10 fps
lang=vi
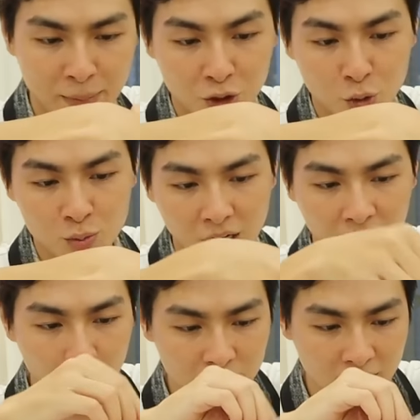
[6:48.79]
mình có trúng thưởng
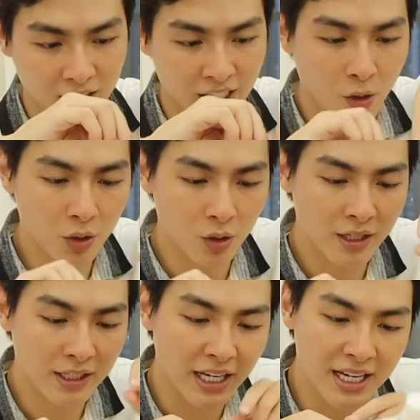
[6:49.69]
không nha thì cái cốt đó nó